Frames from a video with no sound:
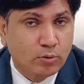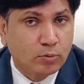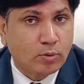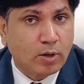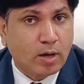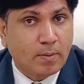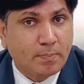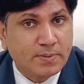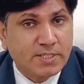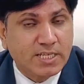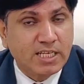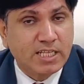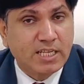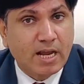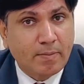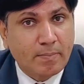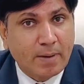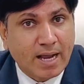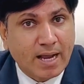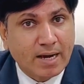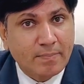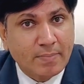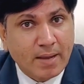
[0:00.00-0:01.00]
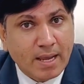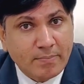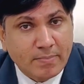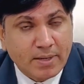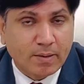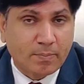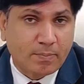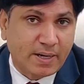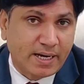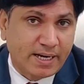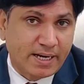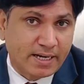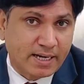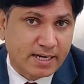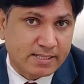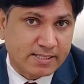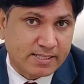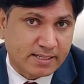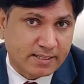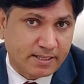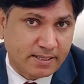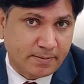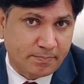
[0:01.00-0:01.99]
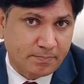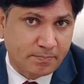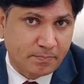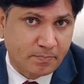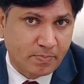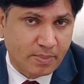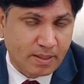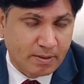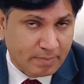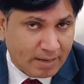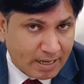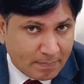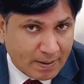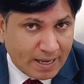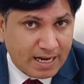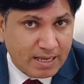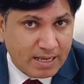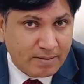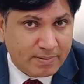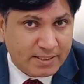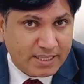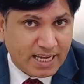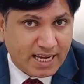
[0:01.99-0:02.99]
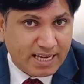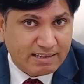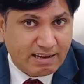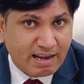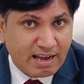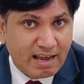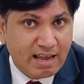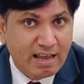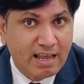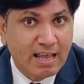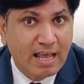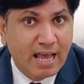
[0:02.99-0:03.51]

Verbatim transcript: तो आप सीधा आरबीआई में कंप्लेन कर सकते हैं मैंने पहले ही बताया था